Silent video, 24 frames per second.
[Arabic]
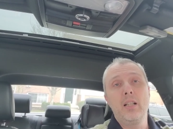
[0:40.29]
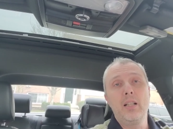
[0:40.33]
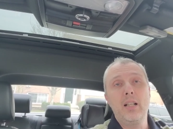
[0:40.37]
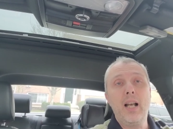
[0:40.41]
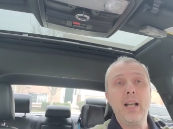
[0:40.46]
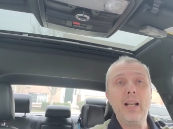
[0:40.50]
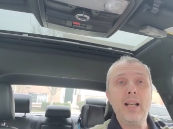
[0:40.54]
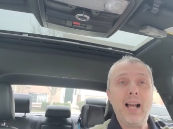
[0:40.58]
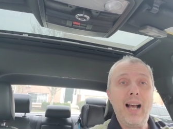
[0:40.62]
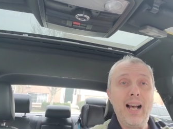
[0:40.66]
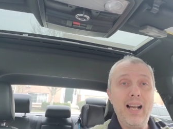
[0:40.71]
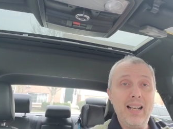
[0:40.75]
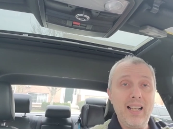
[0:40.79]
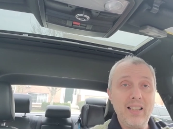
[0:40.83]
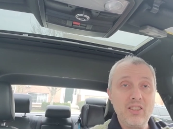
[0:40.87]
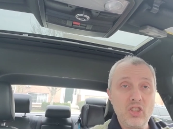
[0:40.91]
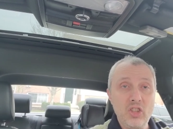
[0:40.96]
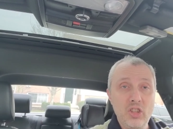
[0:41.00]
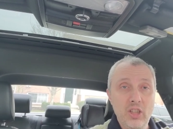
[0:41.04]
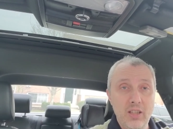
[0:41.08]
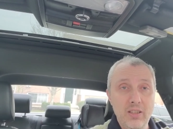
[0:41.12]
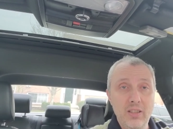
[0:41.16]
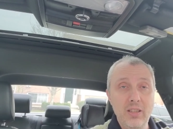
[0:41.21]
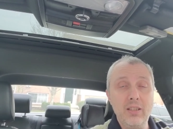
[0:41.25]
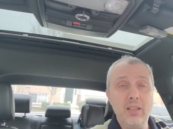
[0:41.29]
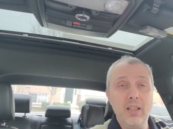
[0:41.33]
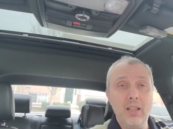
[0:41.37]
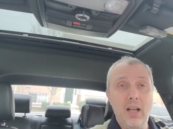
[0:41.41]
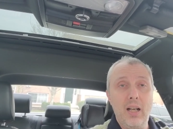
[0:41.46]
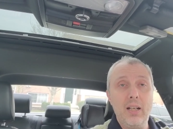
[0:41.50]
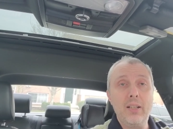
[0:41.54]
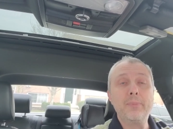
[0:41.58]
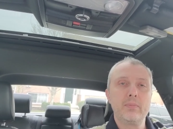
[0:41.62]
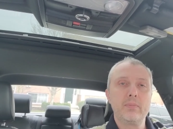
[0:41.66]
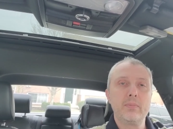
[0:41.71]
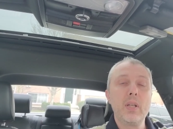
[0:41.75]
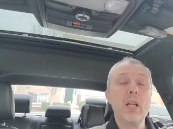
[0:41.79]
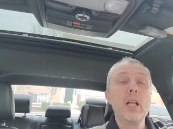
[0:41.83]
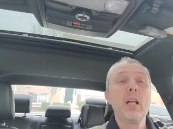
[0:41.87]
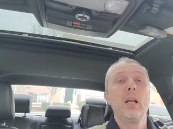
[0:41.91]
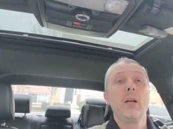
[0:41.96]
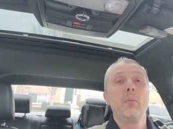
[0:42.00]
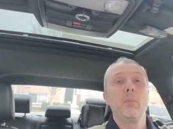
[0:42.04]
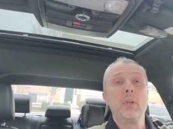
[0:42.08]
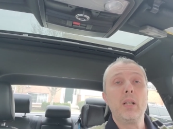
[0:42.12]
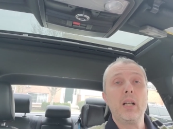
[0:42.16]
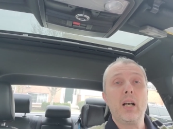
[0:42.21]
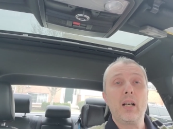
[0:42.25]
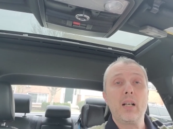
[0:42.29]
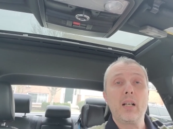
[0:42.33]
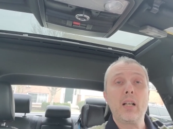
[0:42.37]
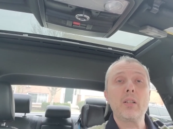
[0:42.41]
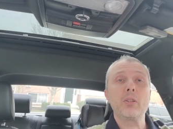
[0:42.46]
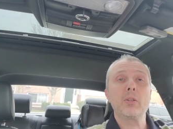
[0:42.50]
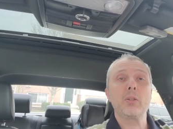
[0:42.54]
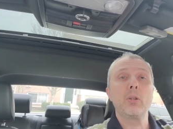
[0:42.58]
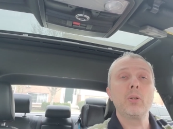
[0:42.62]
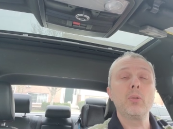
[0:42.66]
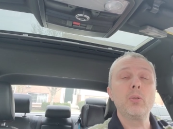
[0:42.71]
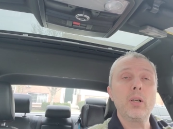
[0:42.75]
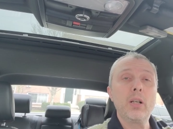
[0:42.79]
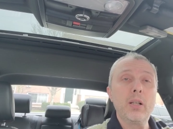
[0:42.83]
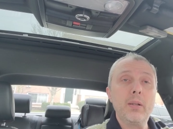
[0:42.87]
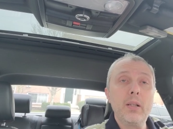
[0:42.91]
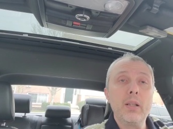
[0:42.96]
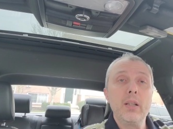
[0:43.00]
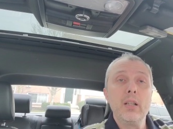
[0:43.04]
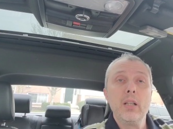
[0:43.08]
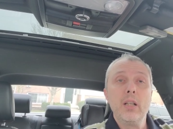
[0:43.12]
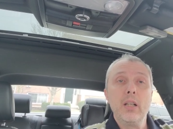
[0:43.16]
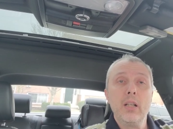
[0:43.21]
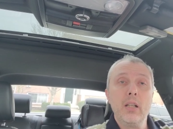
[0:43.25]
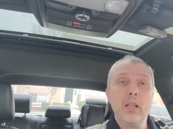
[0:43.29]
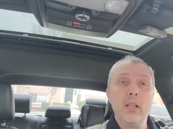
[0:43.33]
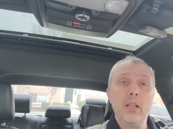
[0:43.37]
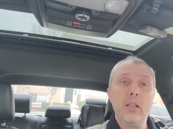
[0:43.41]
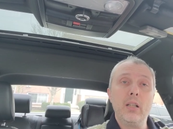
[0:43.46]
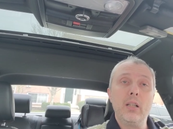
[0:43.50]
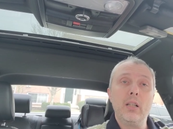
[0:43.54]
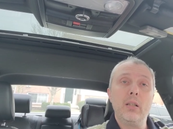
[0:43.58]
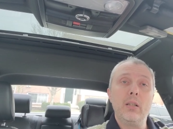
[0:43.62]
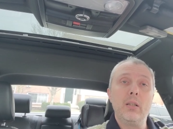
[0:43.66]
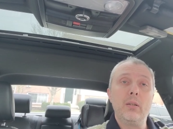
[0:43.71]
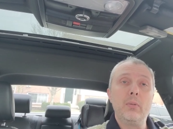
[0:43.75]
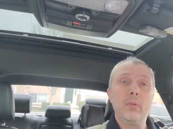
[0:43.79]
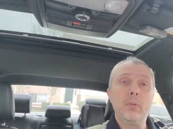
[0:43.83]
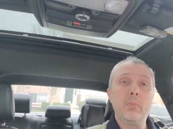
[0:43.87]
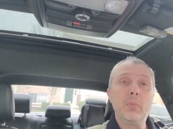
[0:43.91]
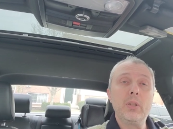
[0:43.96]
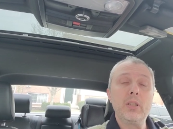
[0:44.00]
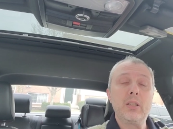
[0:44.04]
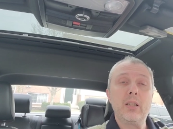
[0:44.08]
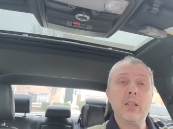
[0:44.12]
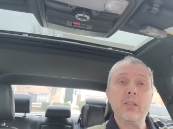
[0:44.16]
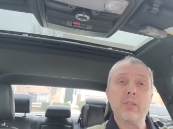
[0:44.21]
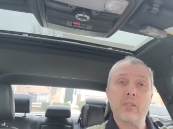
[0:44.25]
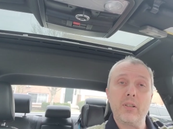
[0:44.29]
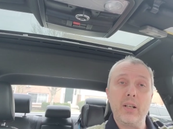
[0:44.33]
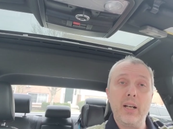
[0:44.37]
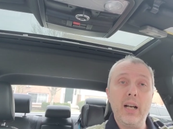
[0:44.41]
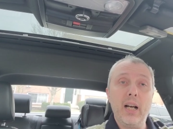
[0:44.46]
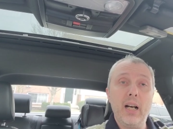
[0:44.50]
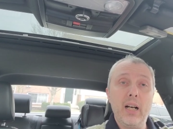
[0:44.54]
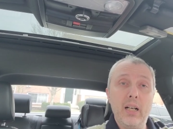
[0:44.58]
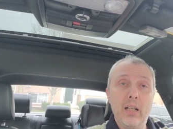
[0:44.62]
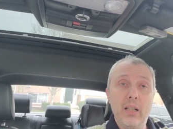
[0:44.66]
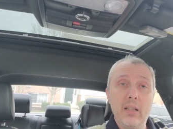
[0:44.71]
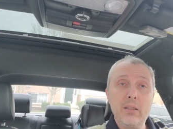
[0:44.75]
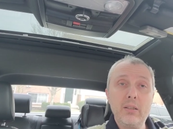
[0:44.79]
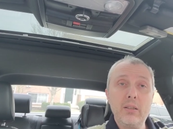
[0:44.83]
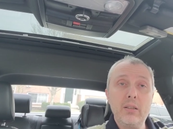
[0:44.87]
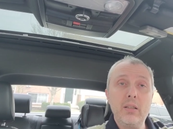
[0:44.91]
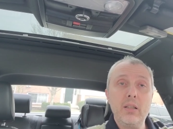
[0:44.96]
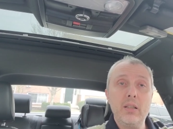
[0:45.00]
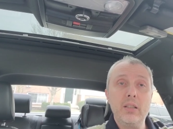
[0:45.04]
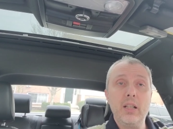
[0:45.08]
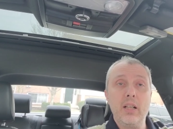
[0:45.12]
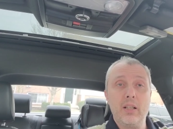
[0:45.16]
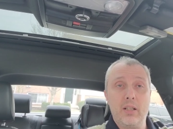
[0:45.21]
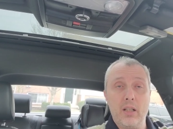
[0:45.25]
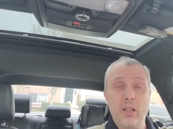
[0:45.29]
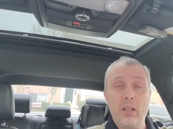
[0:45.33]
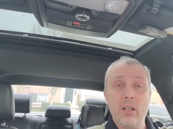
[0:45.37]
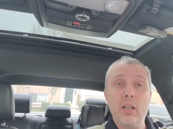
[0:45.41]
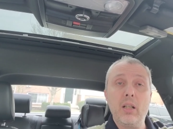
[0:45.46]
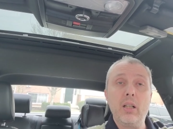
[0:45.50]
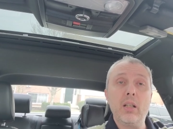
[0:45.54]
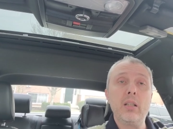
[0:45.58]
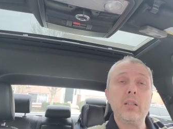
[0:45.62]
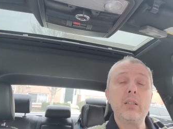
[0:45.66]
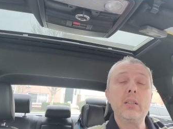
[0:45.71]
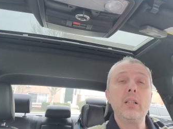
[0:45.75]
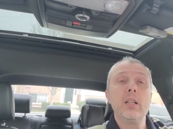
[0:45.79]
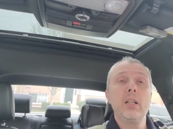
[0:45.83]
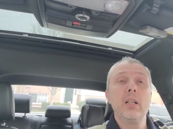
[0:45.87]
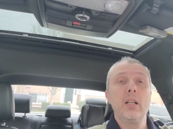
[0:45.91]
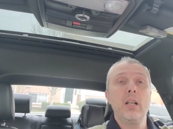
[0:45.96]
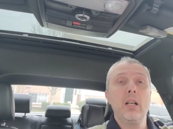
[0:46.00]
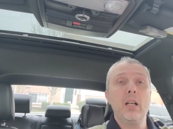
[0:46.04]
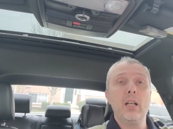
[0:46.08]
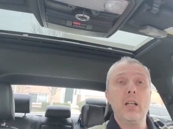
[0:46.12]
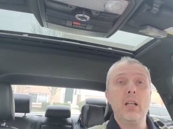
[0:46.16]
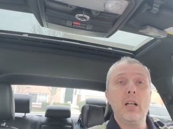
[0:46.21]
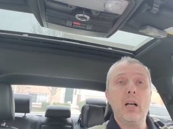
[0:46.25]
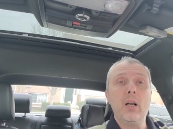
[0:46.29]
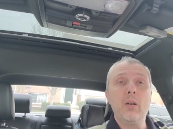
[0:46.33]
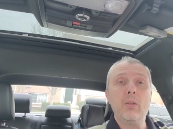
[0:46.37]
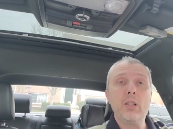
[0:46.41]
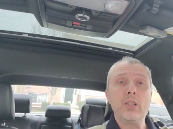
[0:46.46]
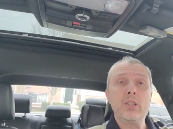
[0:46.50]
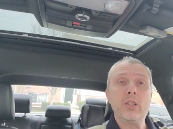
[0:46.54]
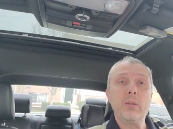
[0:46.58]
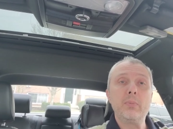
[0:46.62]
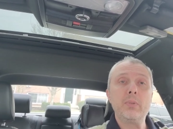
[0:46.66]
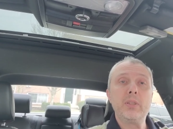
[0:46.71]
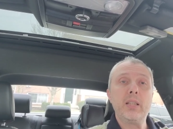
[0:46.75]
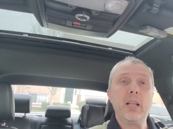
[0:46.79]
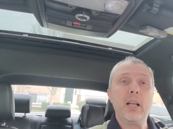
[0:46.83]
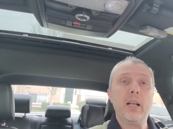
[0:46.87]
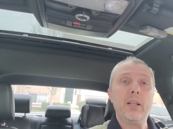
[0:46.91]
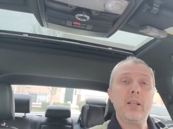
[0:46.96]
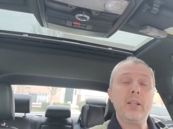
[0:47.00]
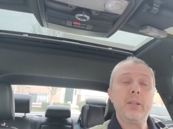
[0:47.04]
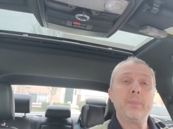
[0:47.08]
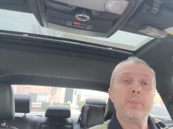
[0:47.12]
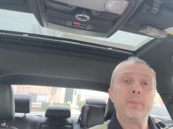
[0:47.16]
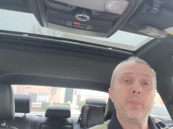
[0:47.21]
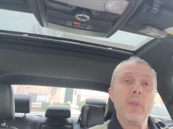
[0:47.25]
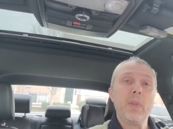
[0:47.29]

هاي الحالات الشديدة يعني من اعراضه هو آه، مثل الريقان اليرقان آه، اول شيء بيساوي